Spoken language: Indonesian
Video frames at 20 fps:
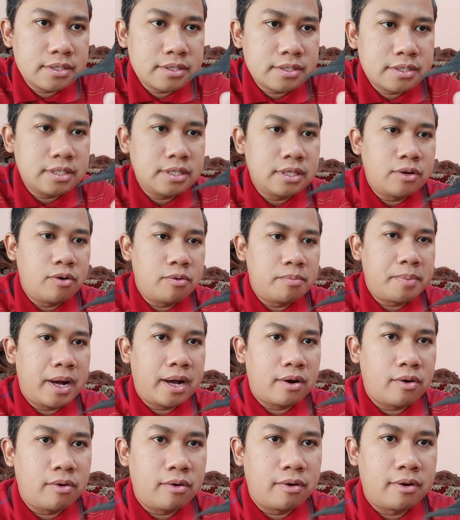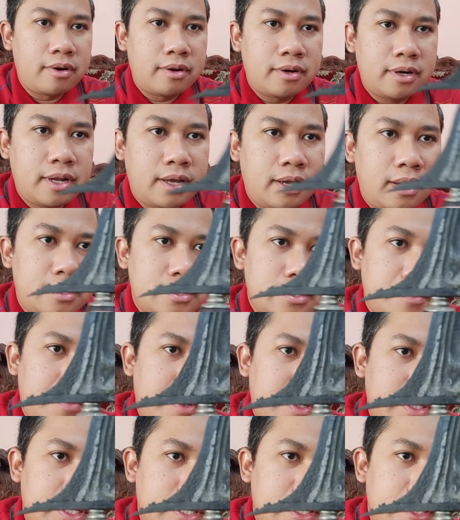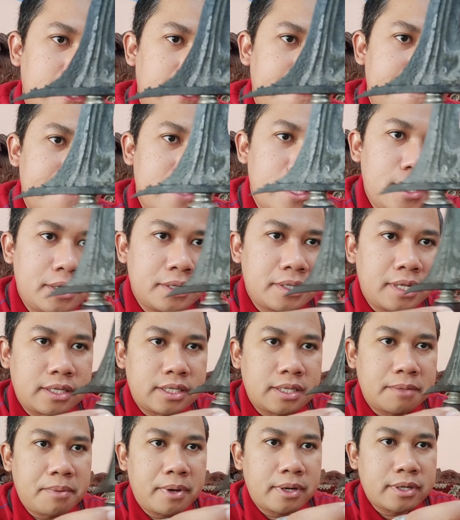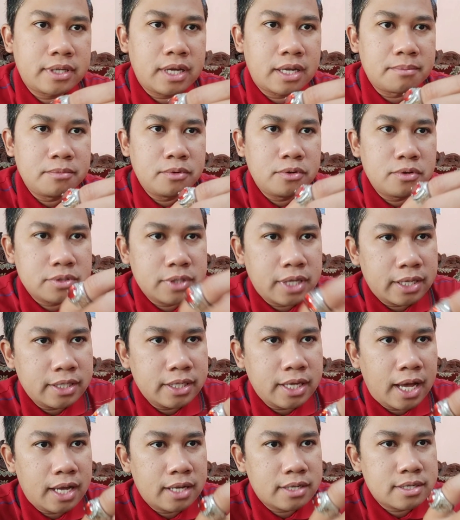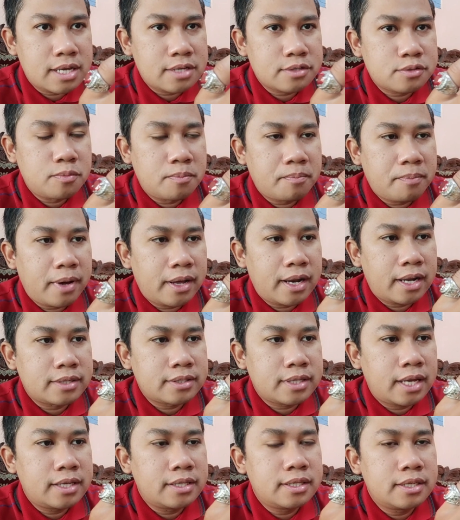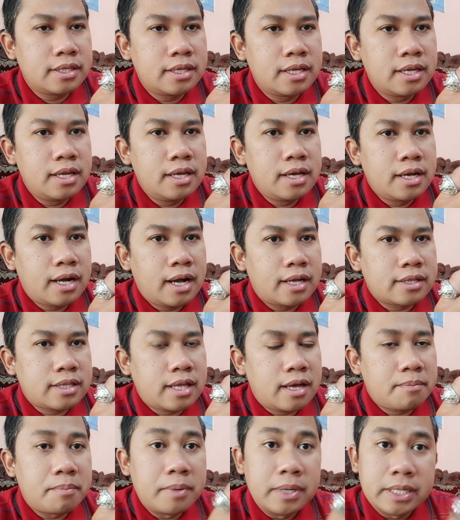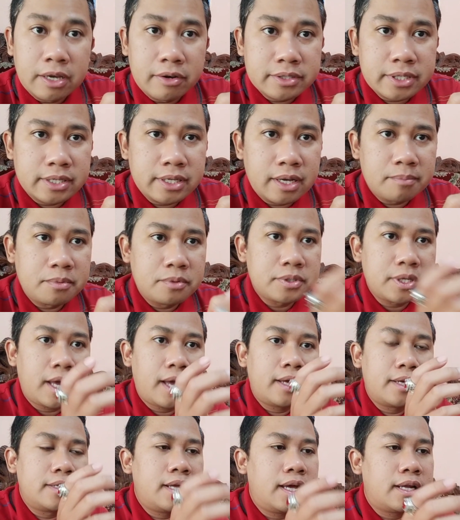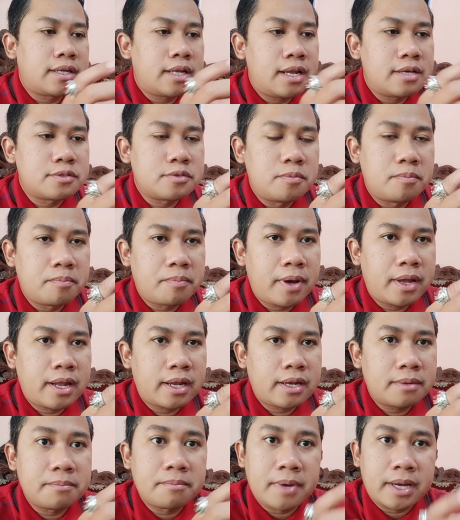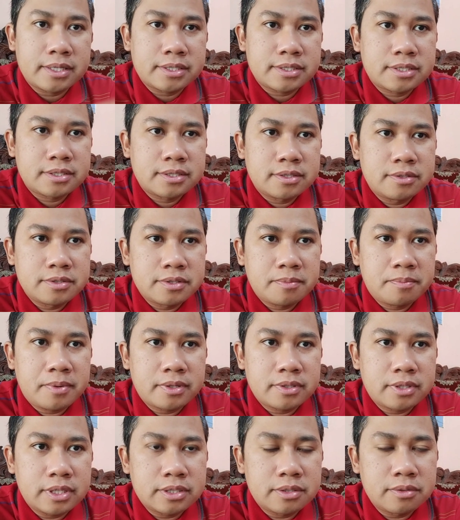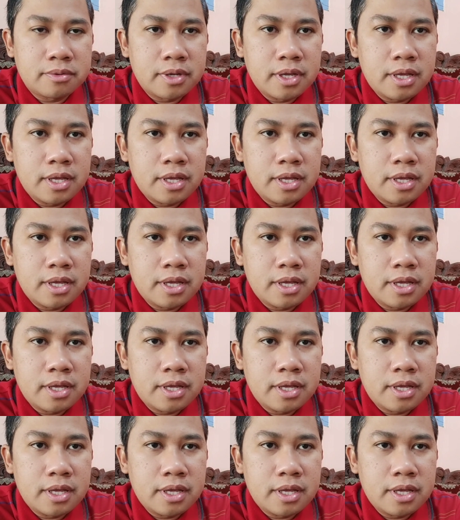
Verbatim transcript: singo barong nah seperti ini dan di bagian mulutnya ini ada sumpalannya ini kata beliaunya yang punya ini adalah sumpalan emas itu seperti itu